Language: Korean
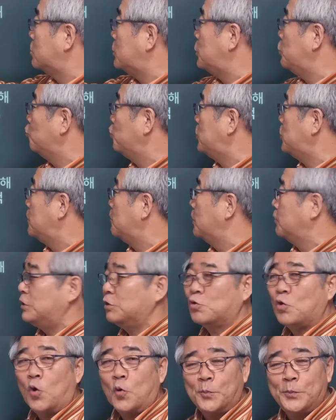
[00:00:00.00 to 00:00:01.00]
치우침
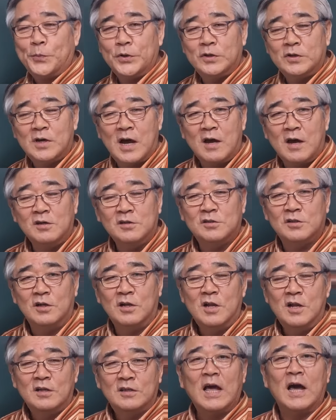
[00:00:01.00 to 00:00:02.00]
없이 공평한
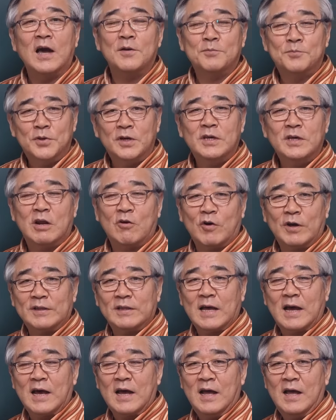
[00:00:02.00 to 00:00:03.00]
것을 당평이라고
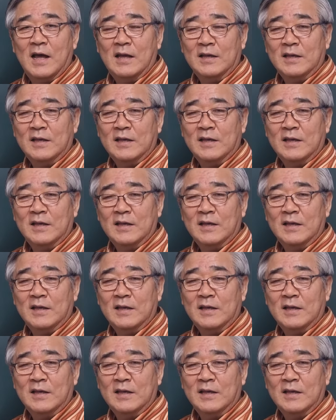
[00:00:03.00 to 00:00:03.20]
한다.